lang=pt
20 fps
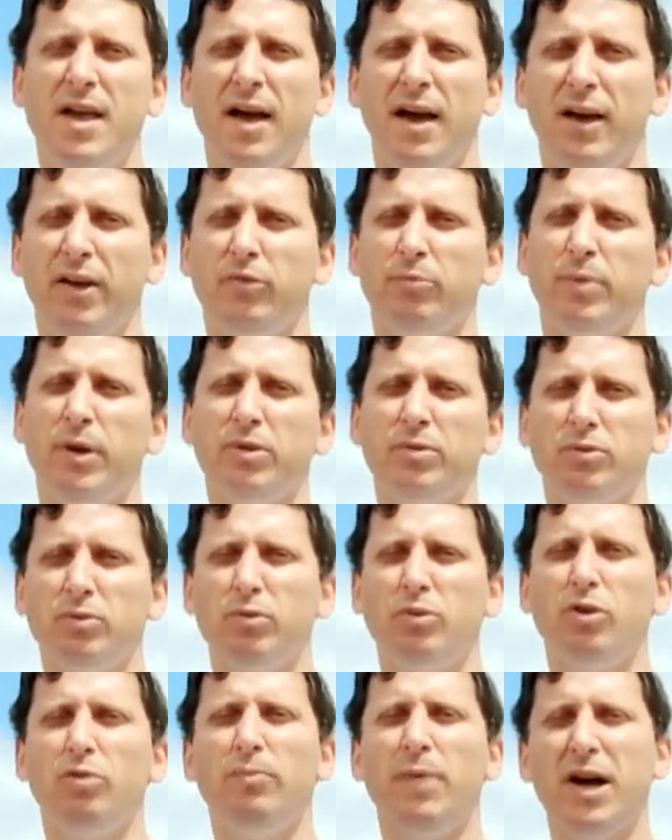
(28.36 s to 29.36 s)
a respeito do
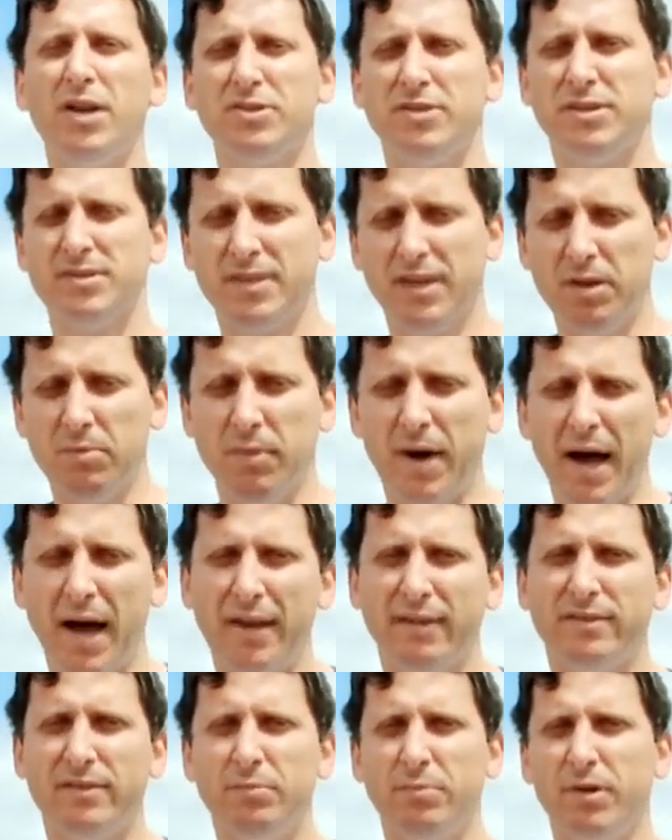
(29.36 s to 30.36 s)
combate às
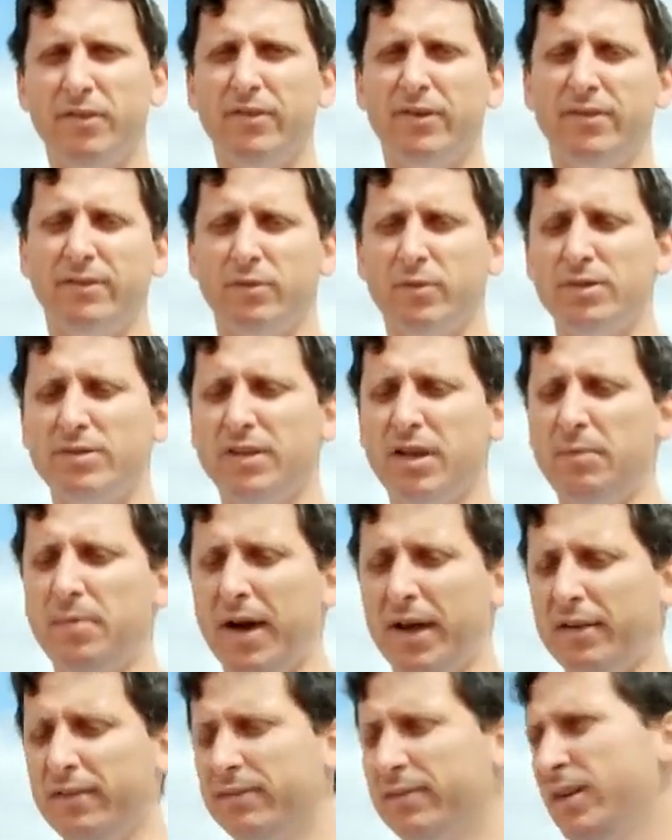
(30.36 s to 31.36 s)
queimadas e prevenção às
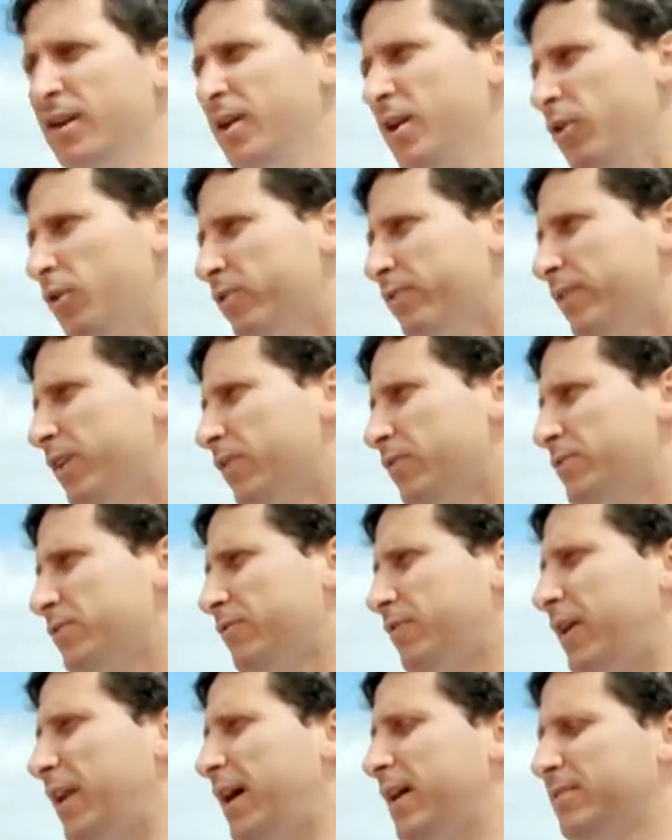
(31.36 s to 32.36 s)
queimadas. Gostaria que
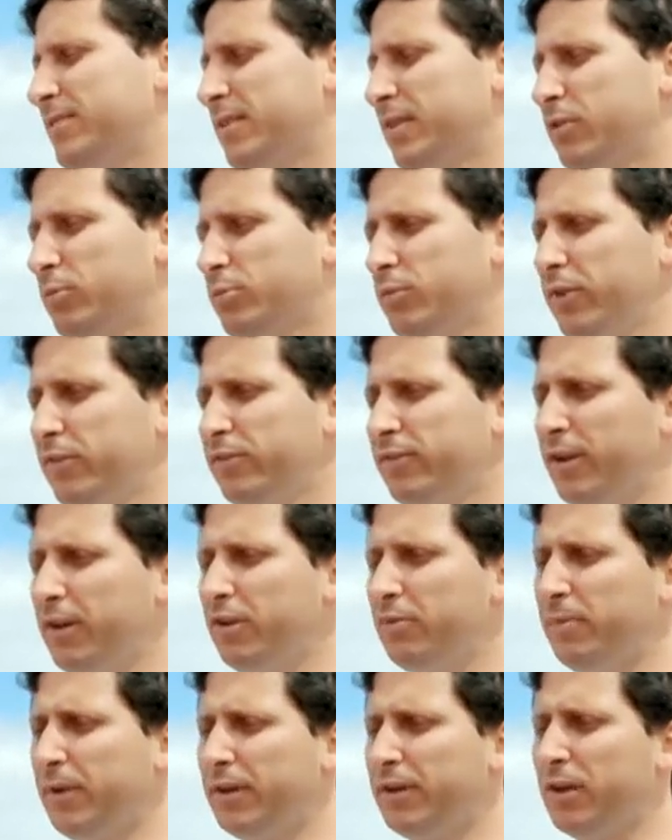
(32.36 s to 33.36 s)
você falasse, Anderson, para os nossos
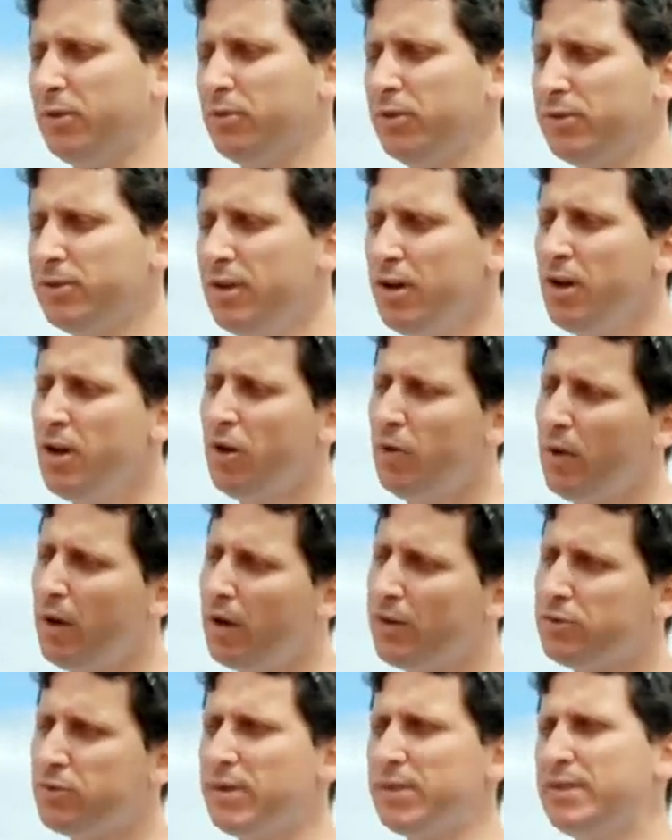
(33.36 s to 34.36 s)
telespectadores, com
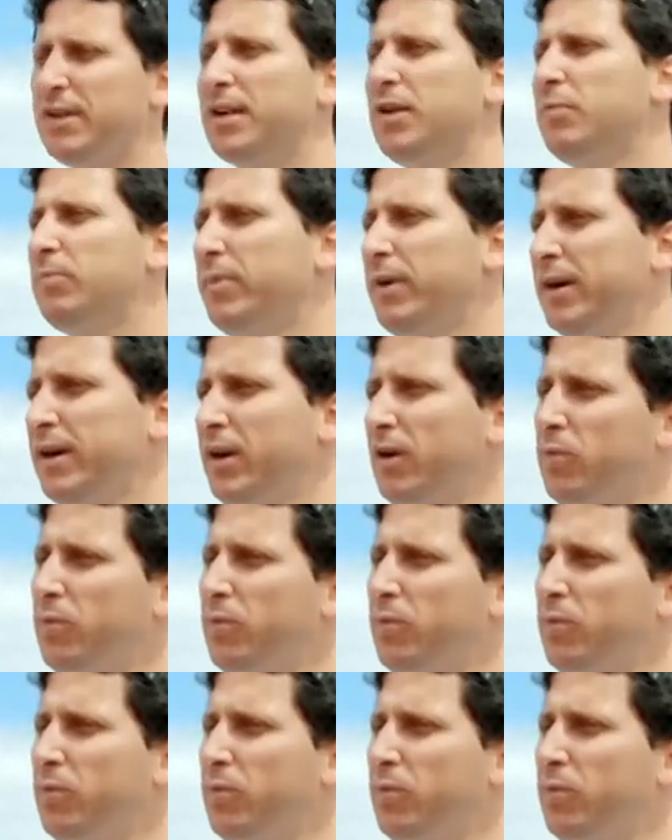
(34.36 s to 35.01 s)
relação a essa campanha,